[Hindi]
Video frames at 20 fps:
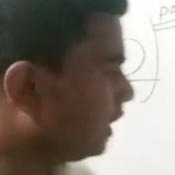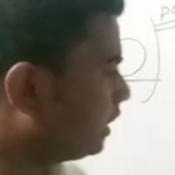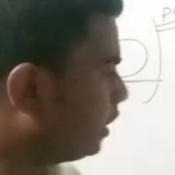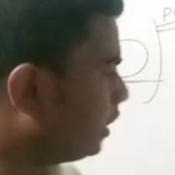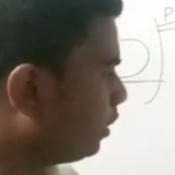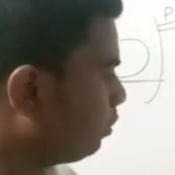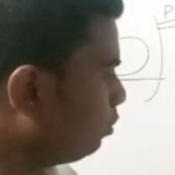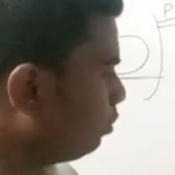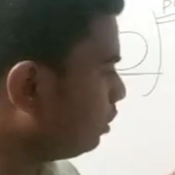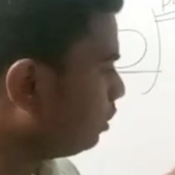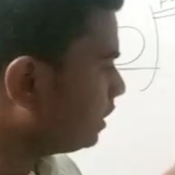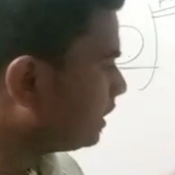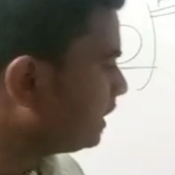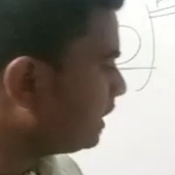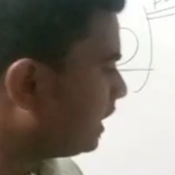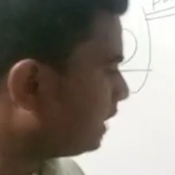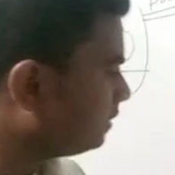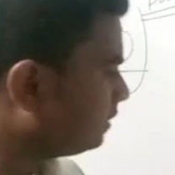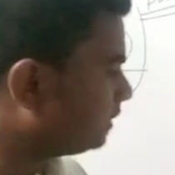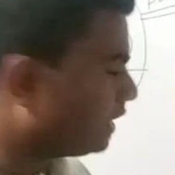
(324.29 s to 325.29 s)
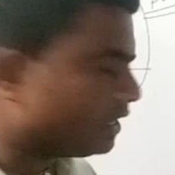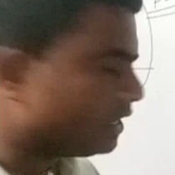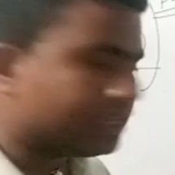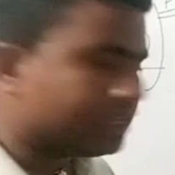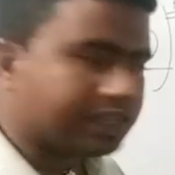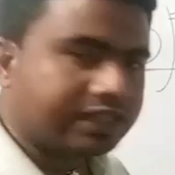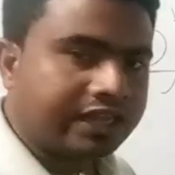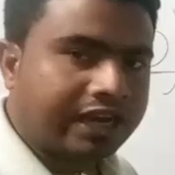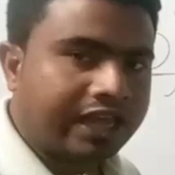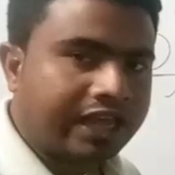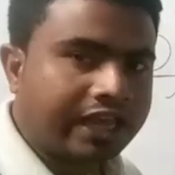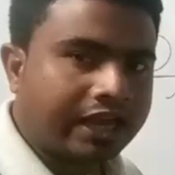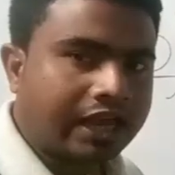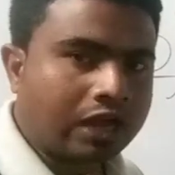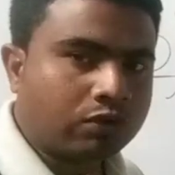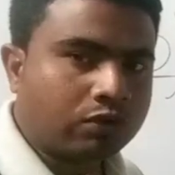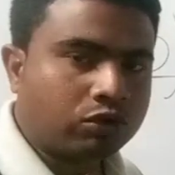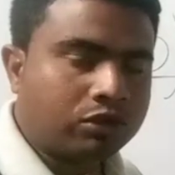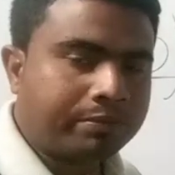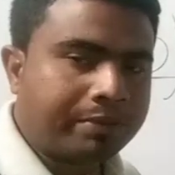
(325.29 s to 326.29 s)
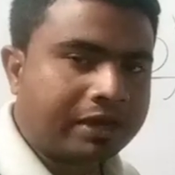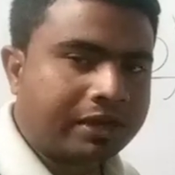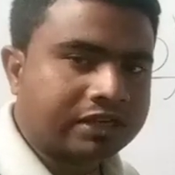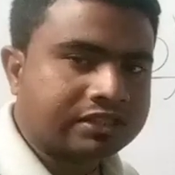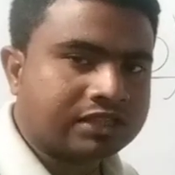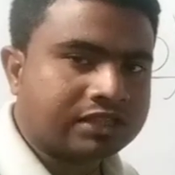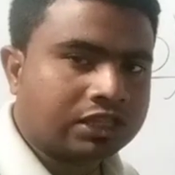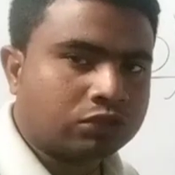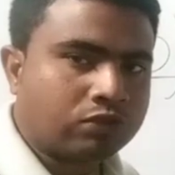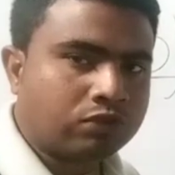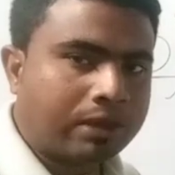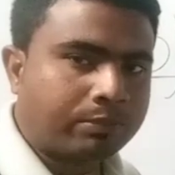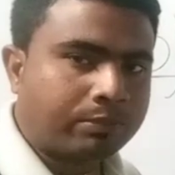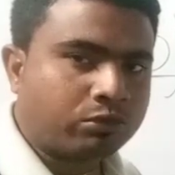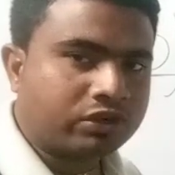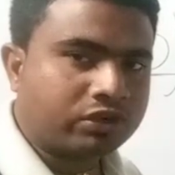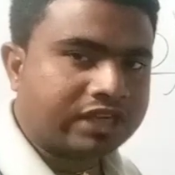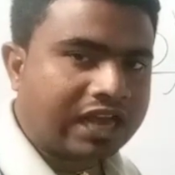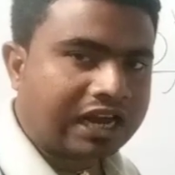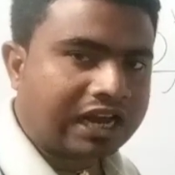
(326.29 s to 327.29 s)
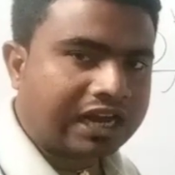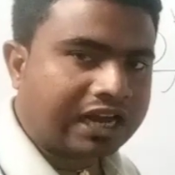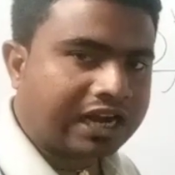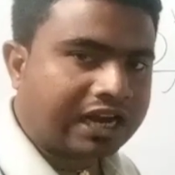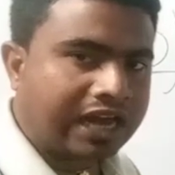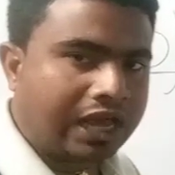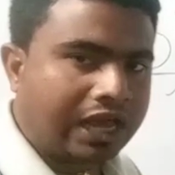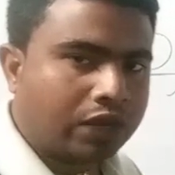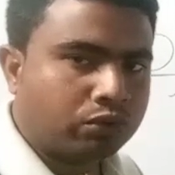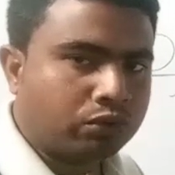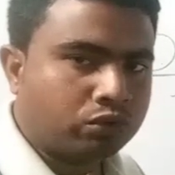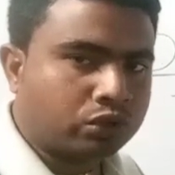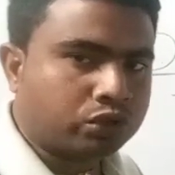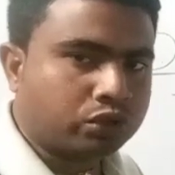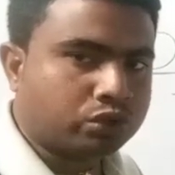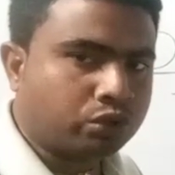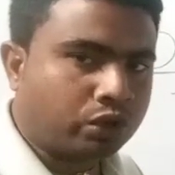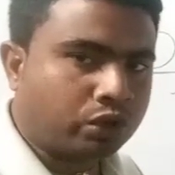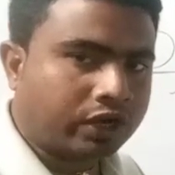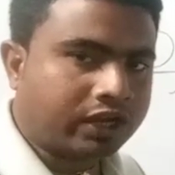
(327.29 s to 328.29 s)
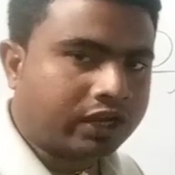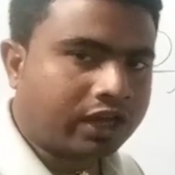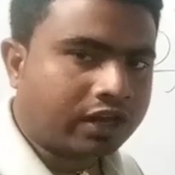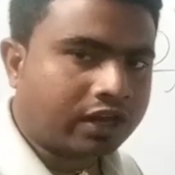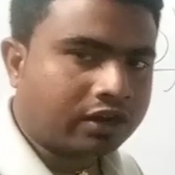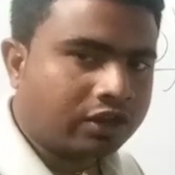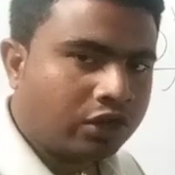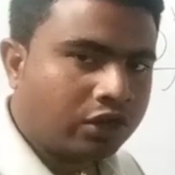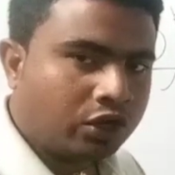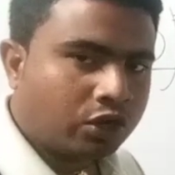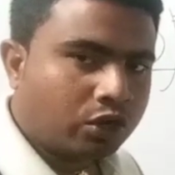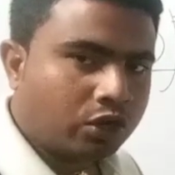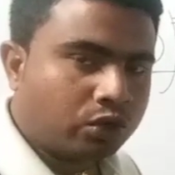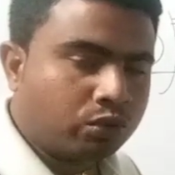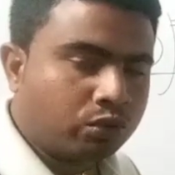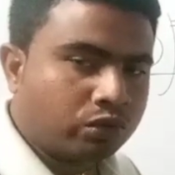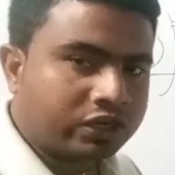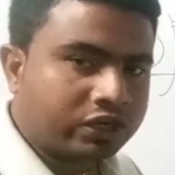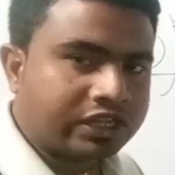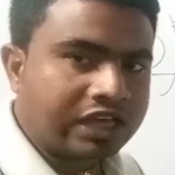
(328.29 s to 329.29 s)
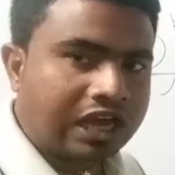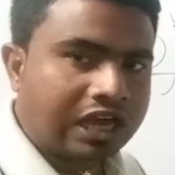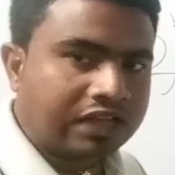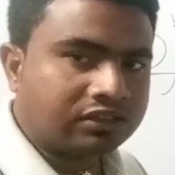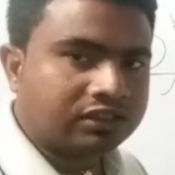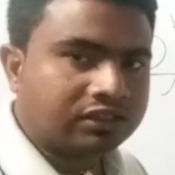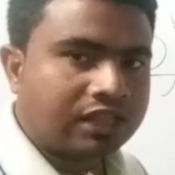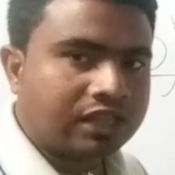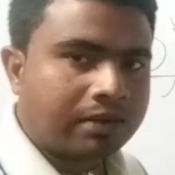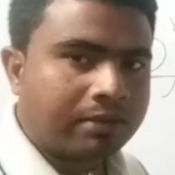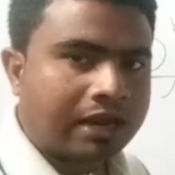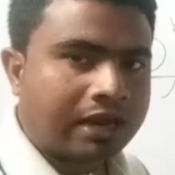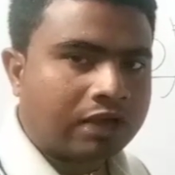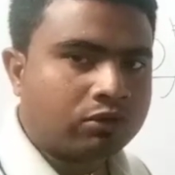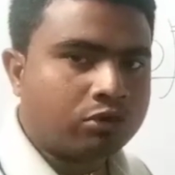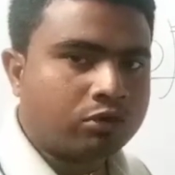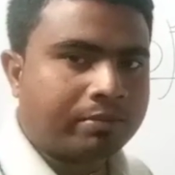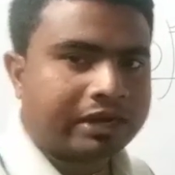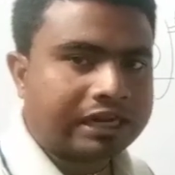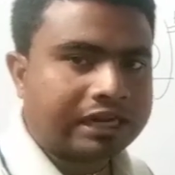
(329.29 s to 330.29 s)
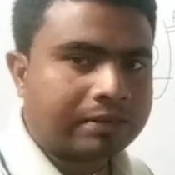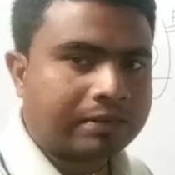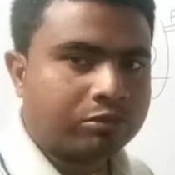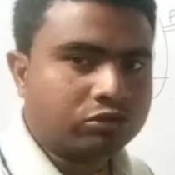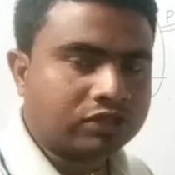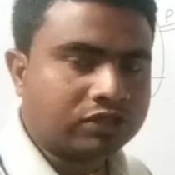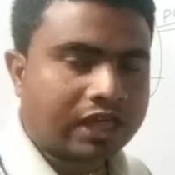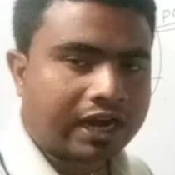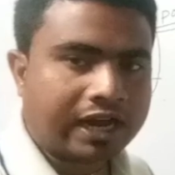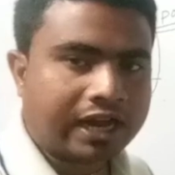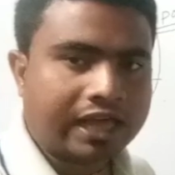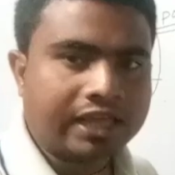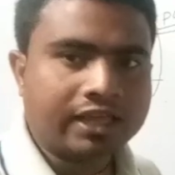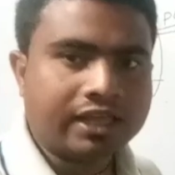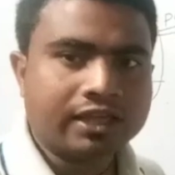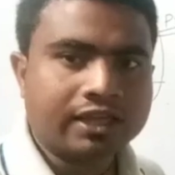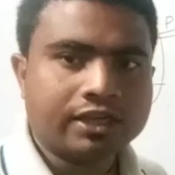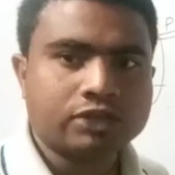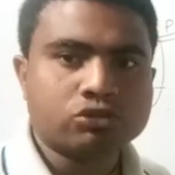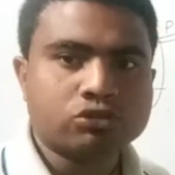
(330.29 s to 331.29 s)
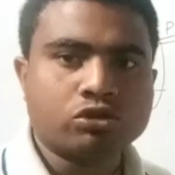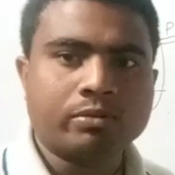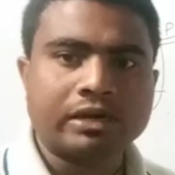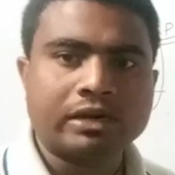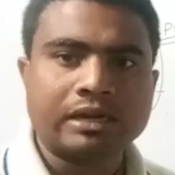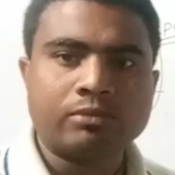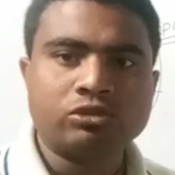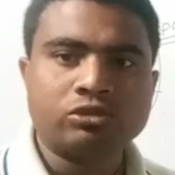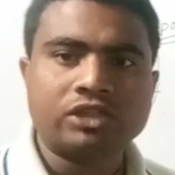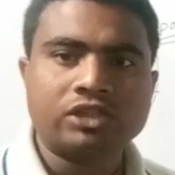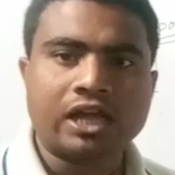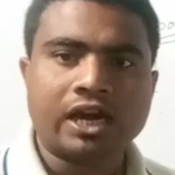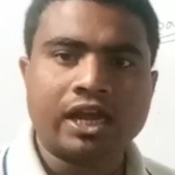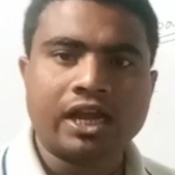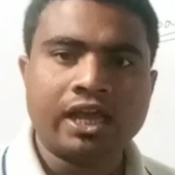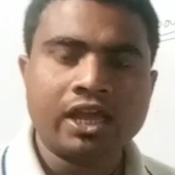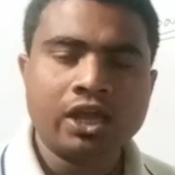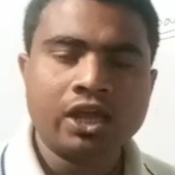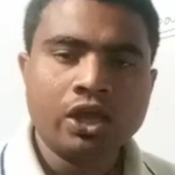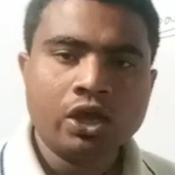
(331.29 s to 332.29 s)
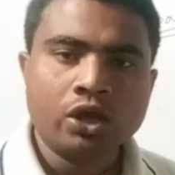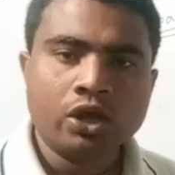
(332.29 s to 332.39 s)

कि रूट के अंदर यदि रहेगा कोई फंक्शन तो आपको क्या करना है रूट छोड़कर रूट के अंदर वाला को बटा में उतारना है किसको बटा में उतारना है